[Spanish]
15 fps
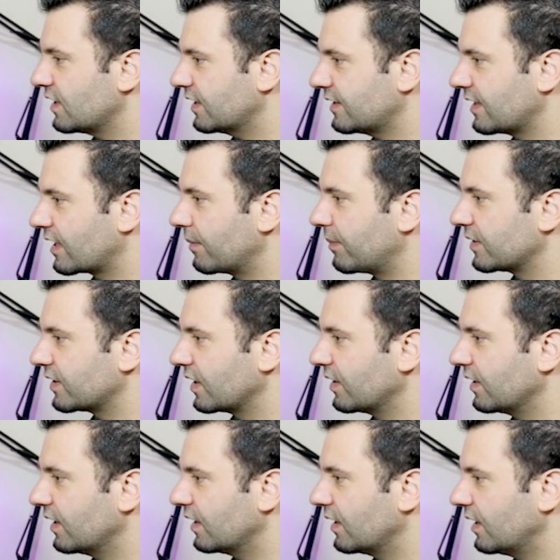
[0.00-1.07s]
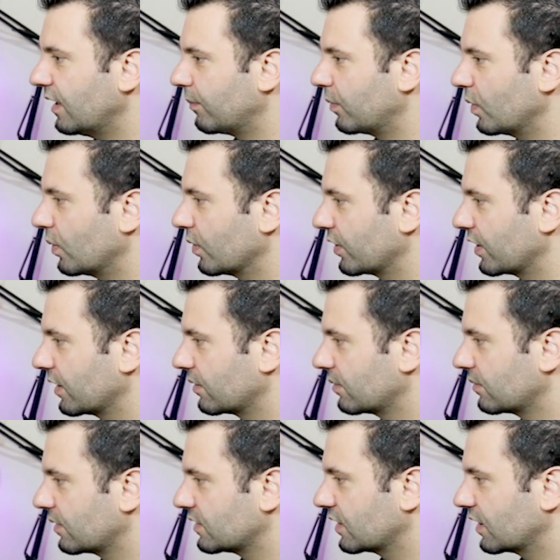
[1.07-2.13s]
Ya esta capa 3D la puedo
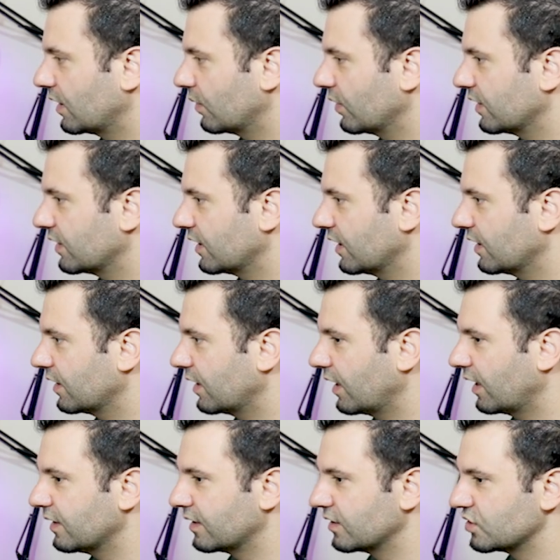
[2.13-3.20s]
borrar así que la voy a tirar al